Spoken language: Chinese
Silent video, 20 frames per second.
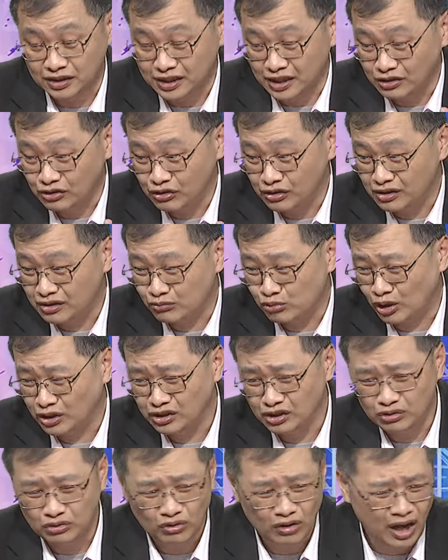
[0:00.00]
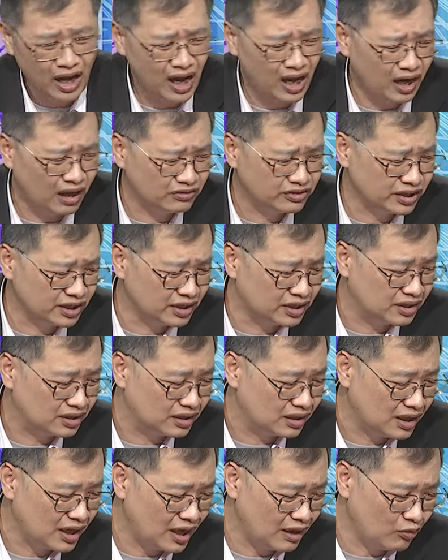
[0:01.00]
先去关心说啊，老
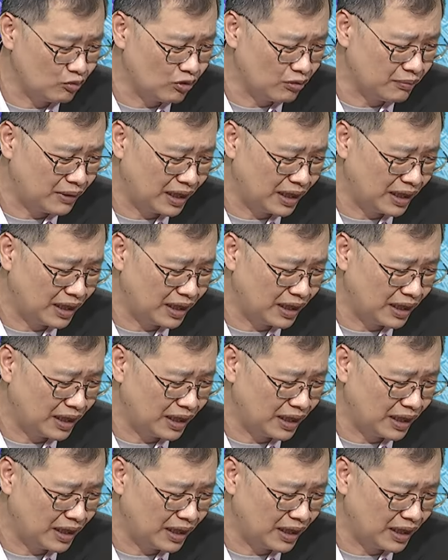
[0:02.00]
师啊，我